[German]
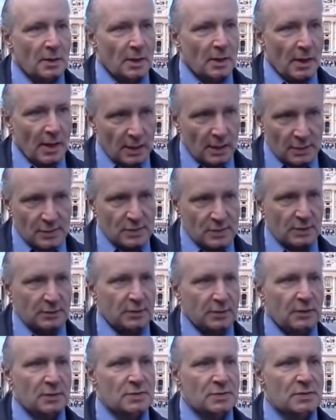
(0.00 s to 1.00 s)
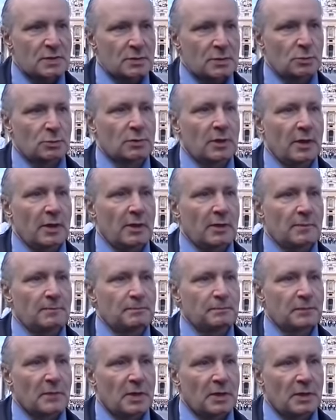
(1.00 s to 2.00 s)
Alles andere ist sekundär,
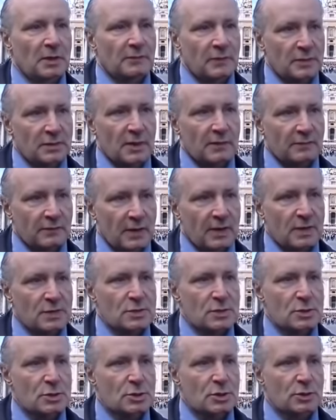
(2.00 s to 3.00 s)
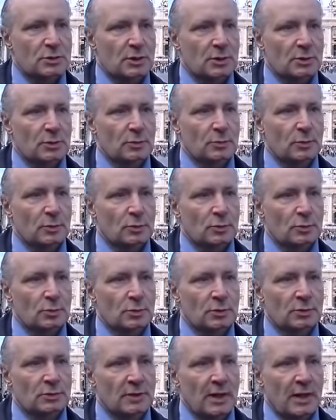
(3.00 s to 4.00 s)
in welcher Weise Giordano
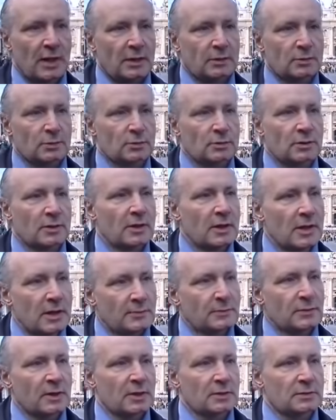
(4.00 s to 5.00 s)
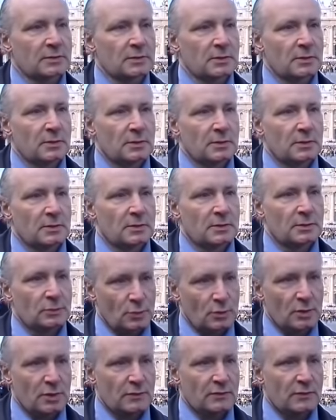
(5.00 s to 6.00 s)
Bruno gedacht und gelebt hat.
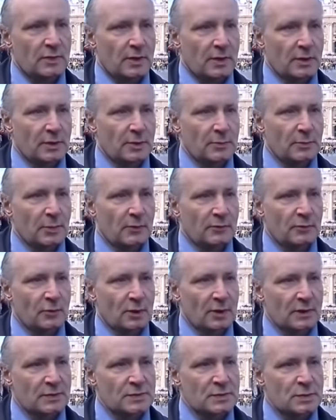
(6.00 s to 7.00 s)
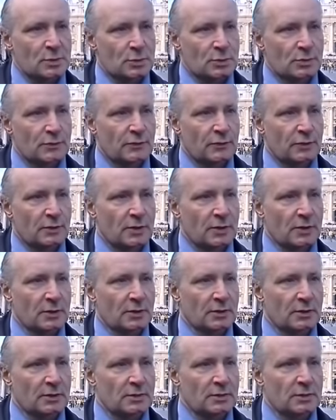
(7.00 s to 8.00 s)
Natürlich war er eine Provokation für die
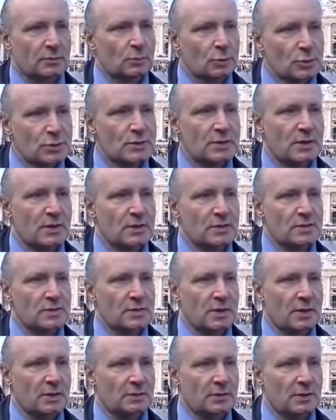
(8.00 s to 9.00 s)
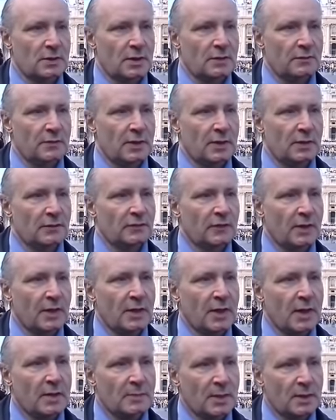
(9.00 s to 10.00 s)
Kirche, musste es sein, denn er war ein
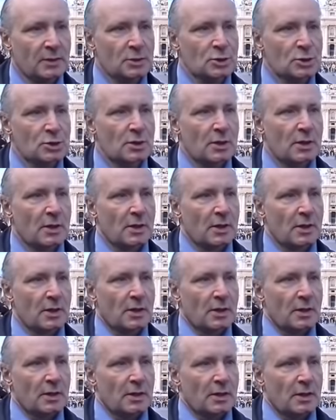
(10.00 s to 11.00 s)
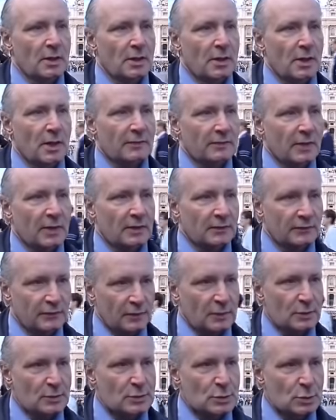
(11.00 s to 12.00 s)
freier Mensch. Er war ein
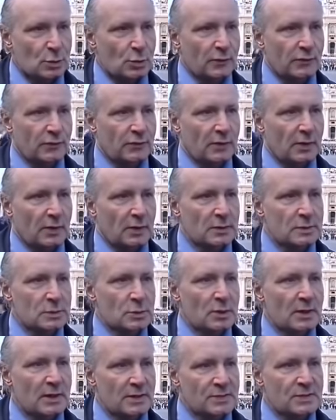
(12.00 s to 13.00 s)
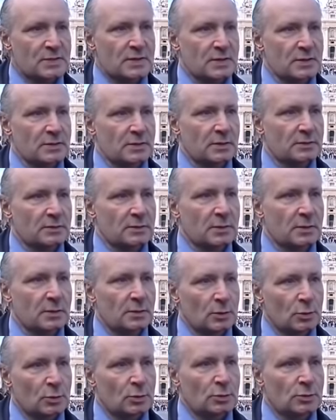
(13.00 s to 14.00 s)
Philosoph, also lästig den
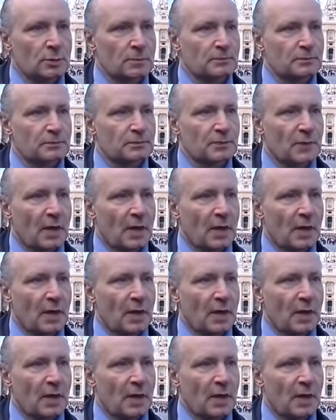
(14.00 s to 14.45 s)
Theologen.